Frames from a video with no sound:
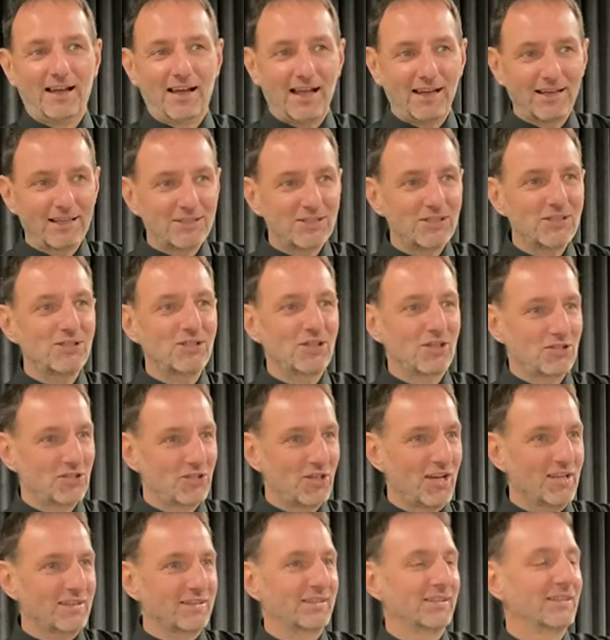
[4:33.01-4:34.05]
ale dzisiaj
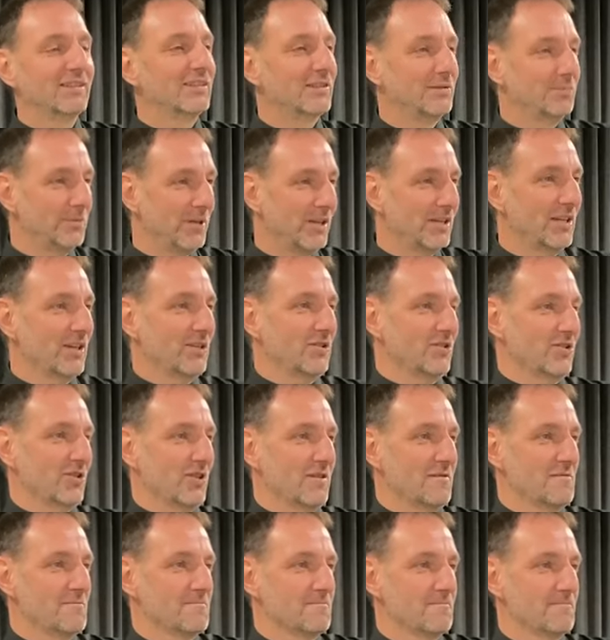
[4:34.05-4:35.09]
czas zmienia się
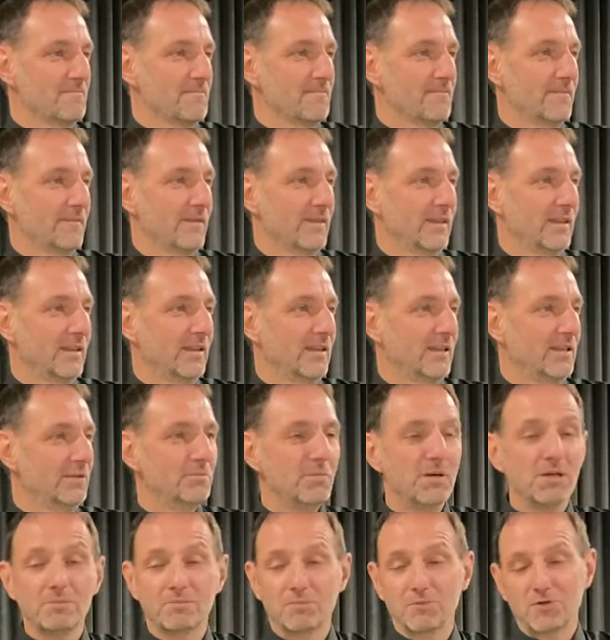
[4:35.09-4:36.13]
i
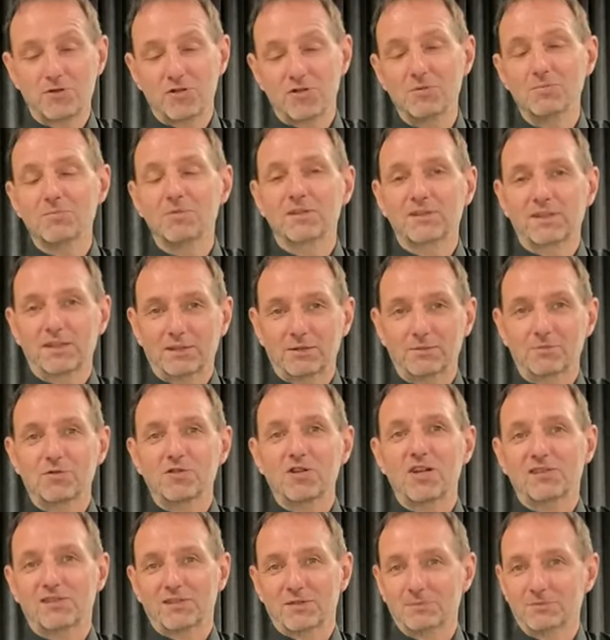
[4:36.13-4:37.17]
my musimy za tym
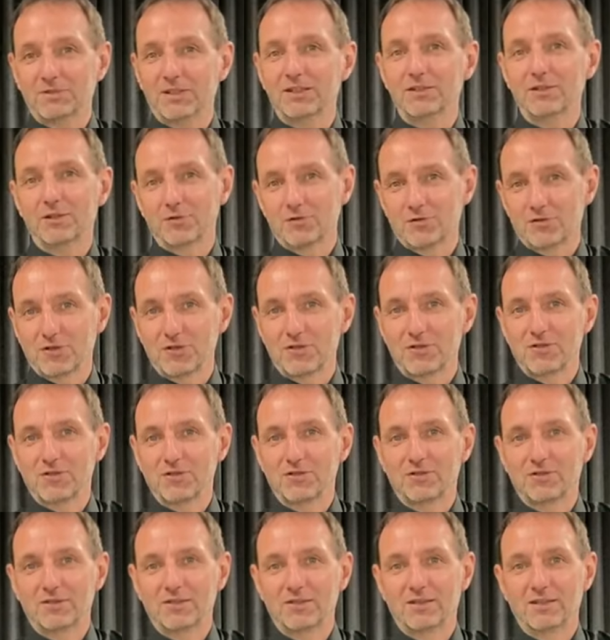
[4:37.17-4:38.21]
czasem nadążyć.
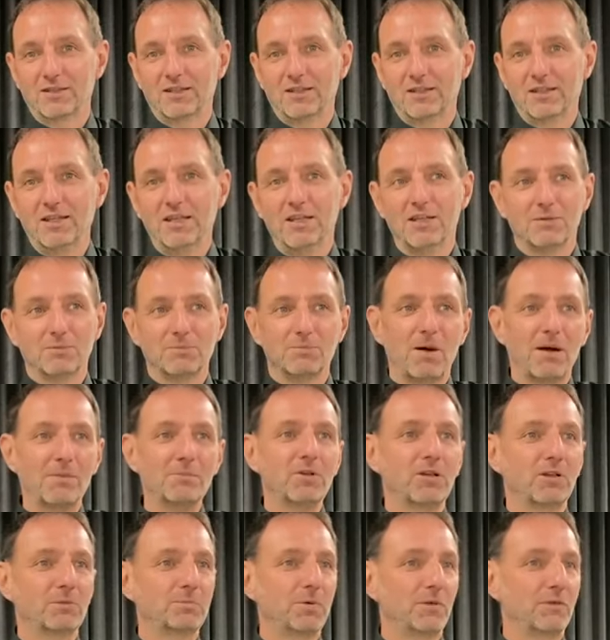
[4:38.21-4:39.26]

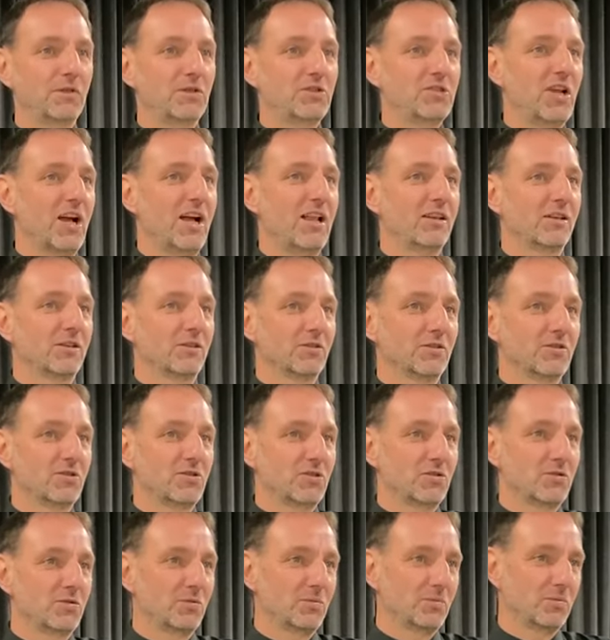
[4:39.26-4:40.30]
Mamy
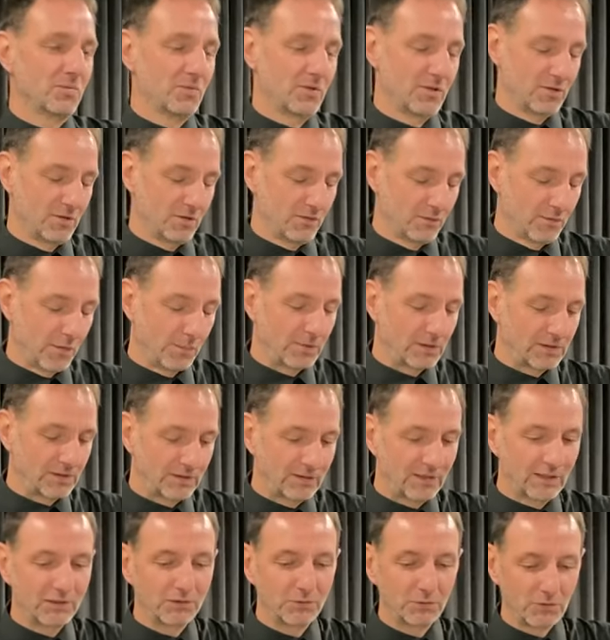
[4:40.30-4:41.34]
odpowiedzialność wobec
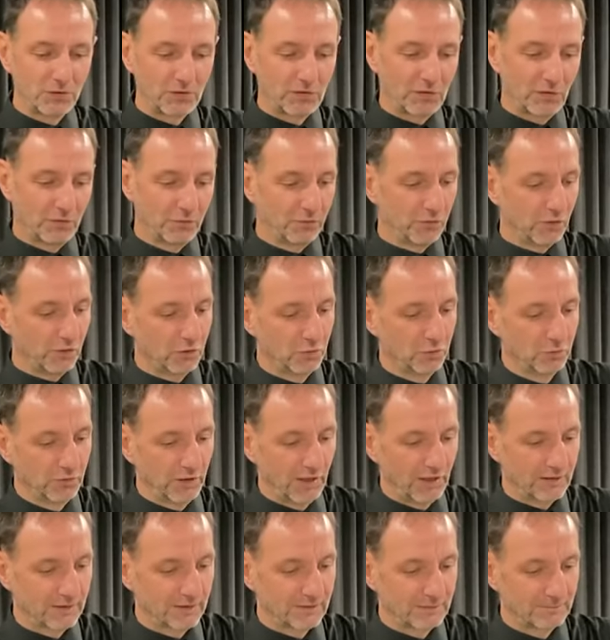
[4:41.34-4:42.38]
tych, którzy są wokół
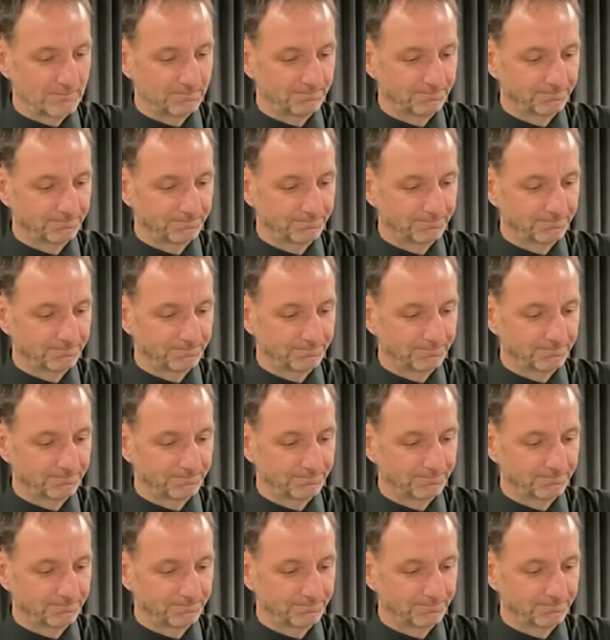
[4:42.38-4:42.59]
nas.